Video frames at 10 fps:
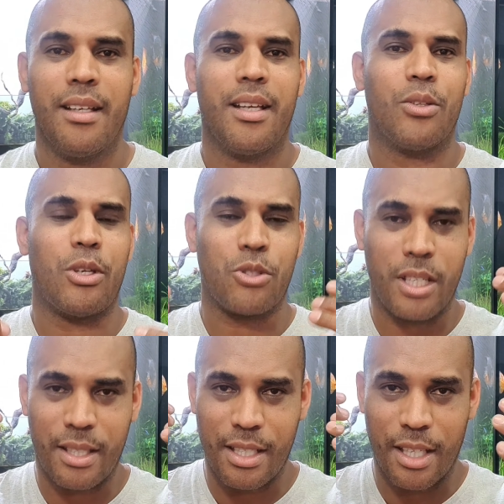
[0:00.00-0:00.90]
Eu tenho
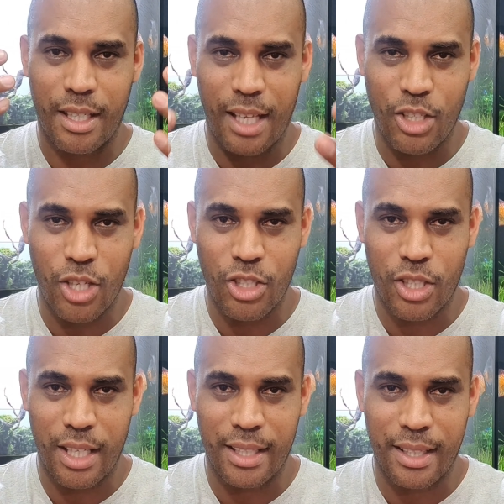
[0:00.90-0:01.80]
certeza que tem gente
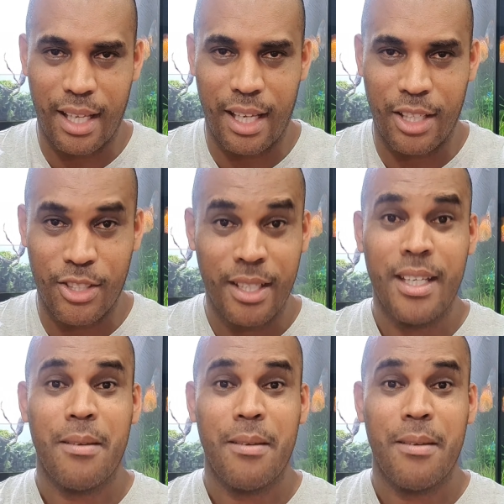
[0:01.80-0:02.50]
que entende,